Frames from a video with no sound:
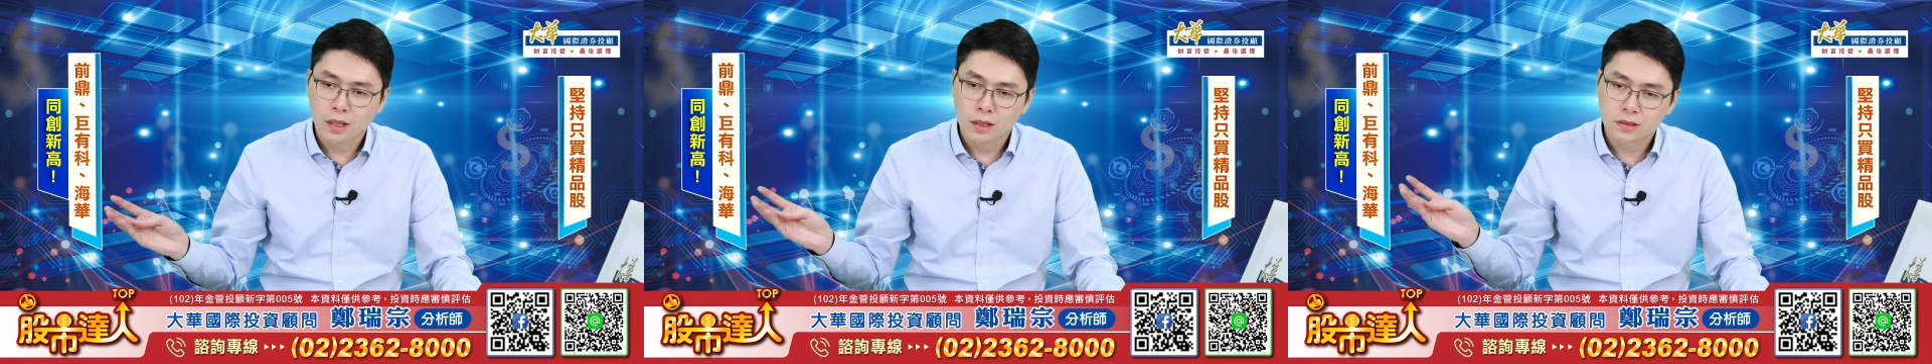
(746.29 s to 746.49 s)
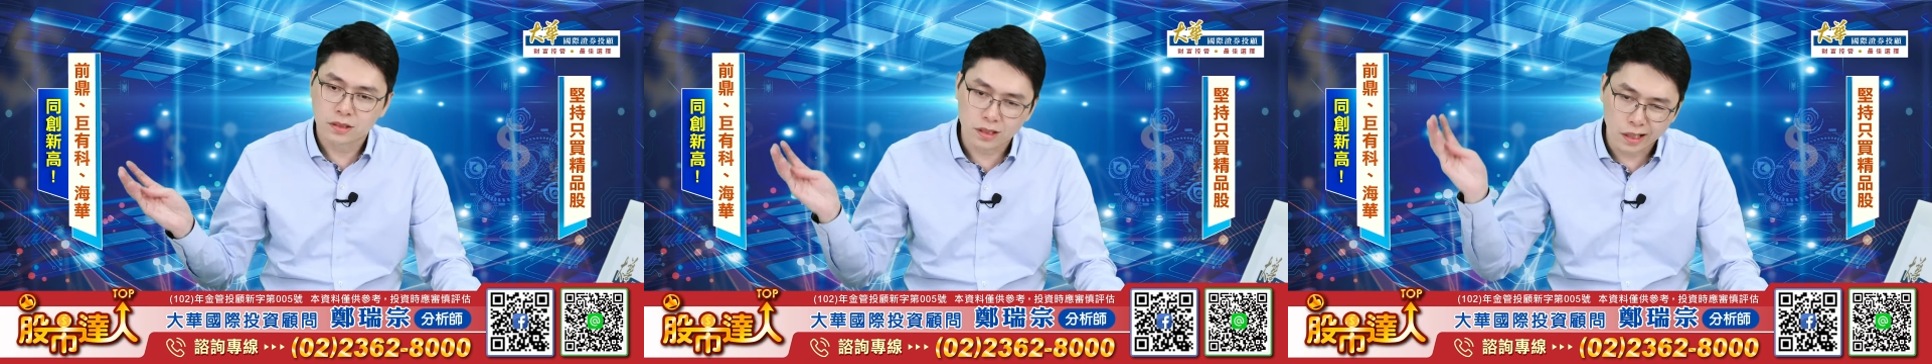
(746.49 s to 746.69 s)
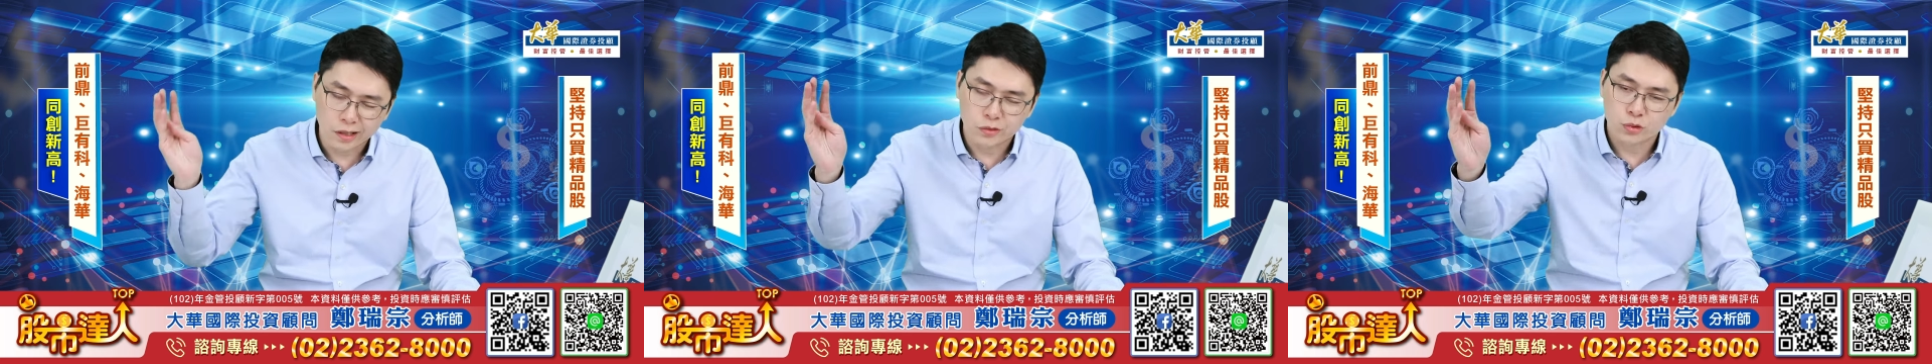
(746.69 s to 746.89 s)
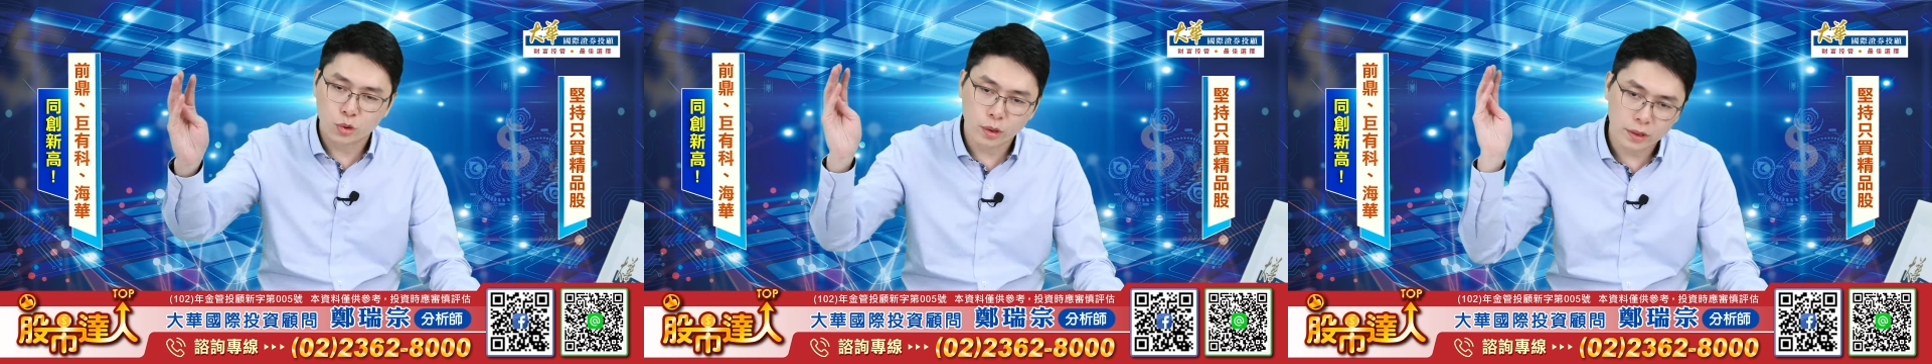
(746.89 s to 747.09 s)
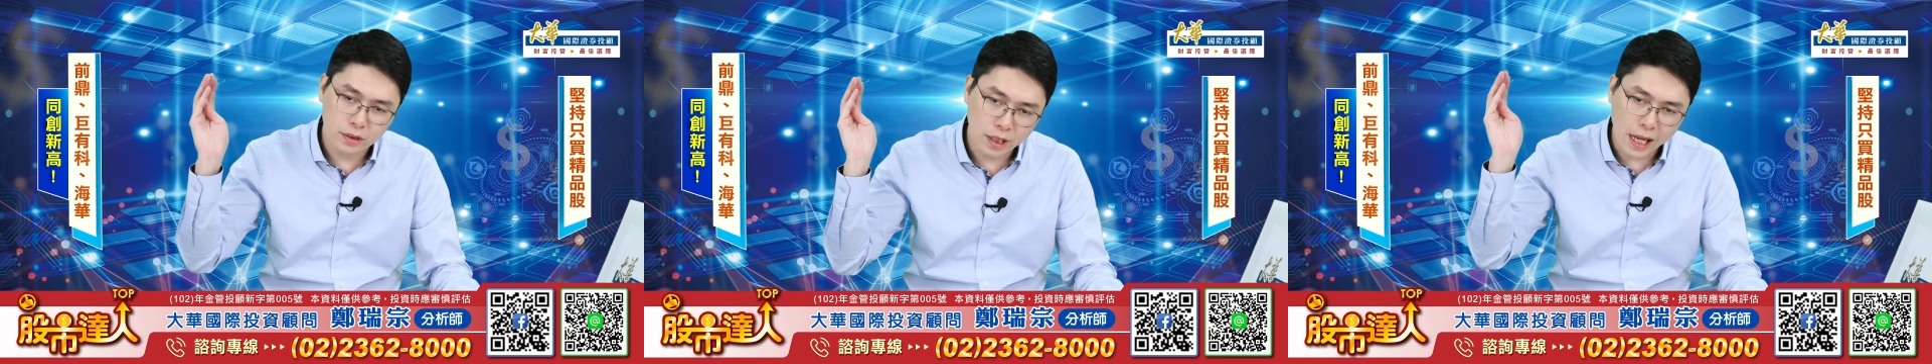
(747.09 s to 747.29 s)
神
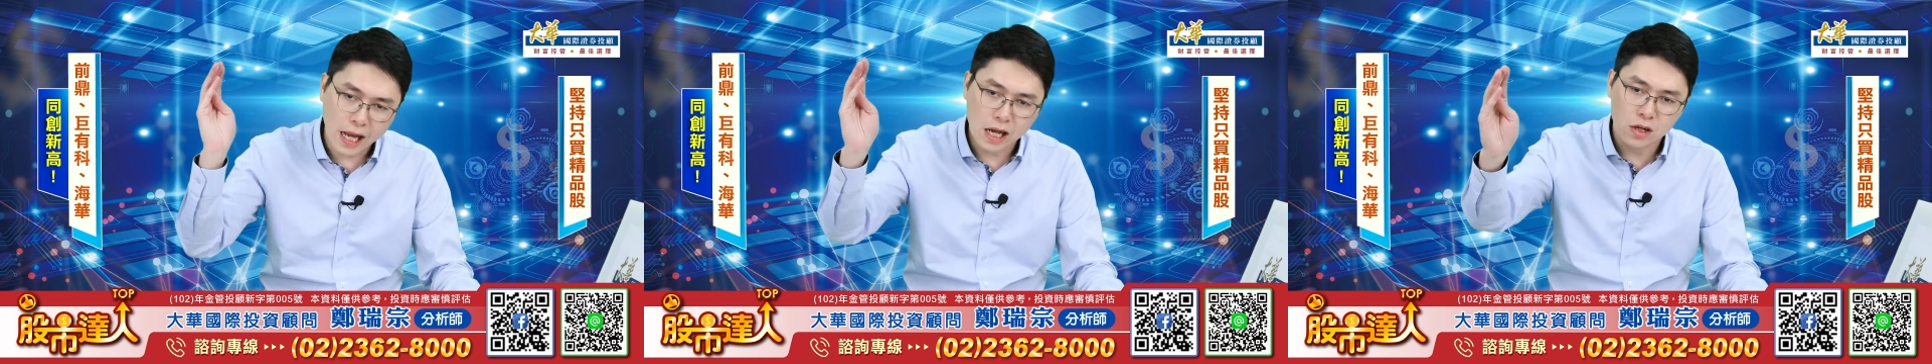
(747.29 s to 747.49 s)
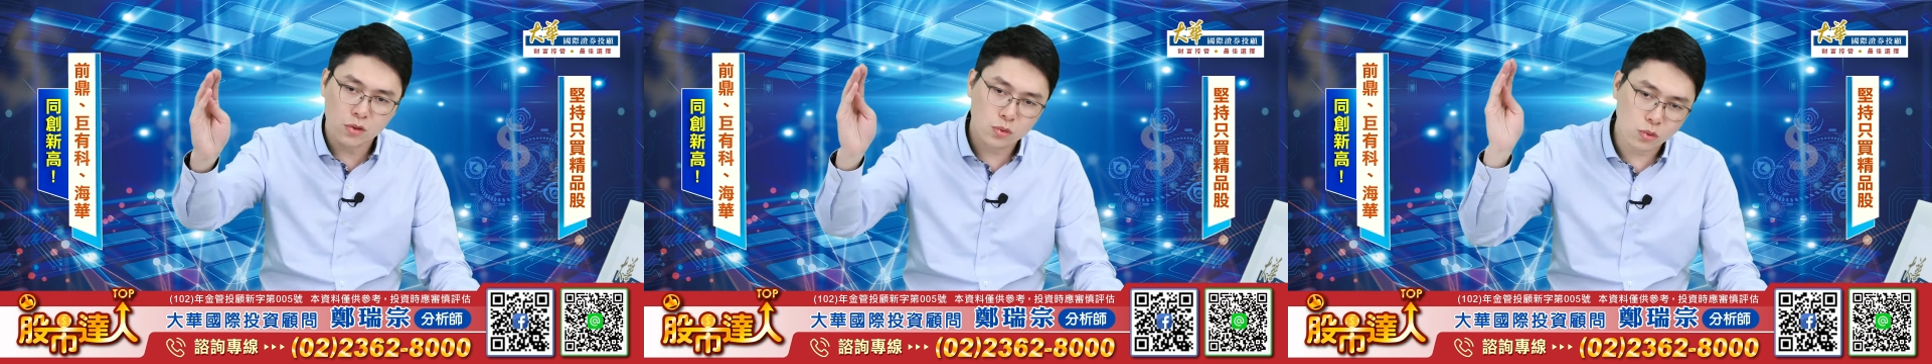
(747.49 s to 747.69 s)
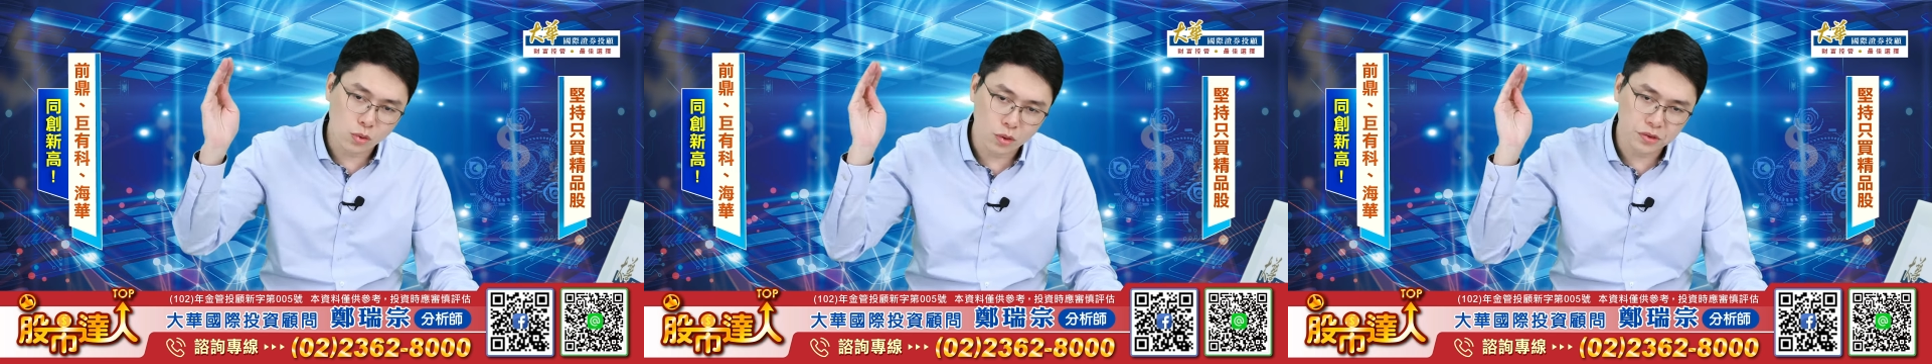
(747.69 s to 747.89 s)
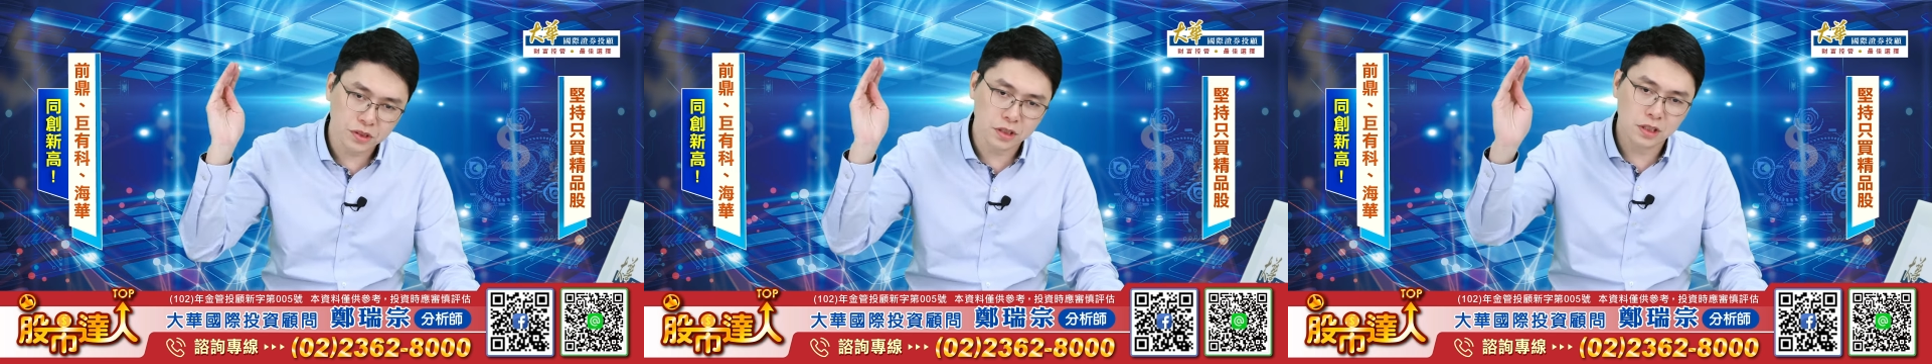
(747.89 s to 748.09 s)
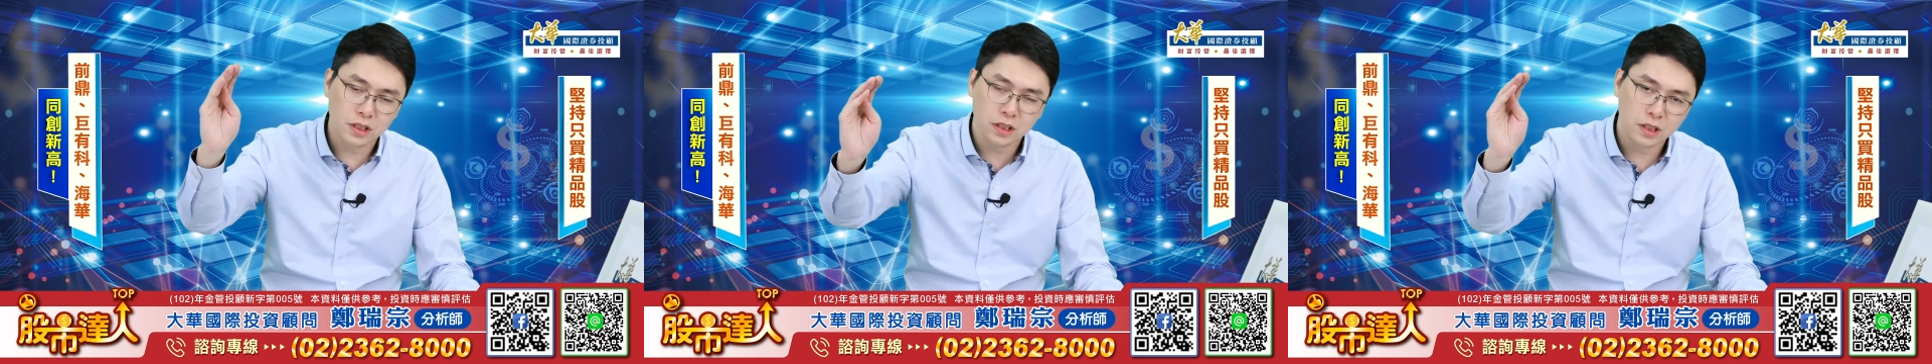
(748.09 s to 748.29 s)
盾、安国、
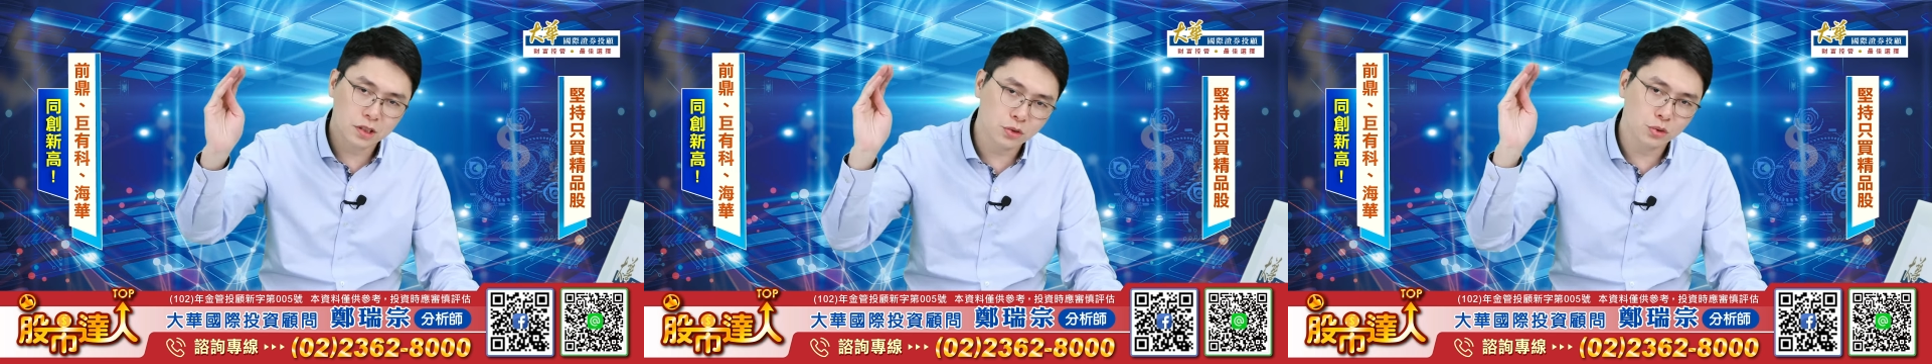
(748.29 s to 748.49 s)
金立科、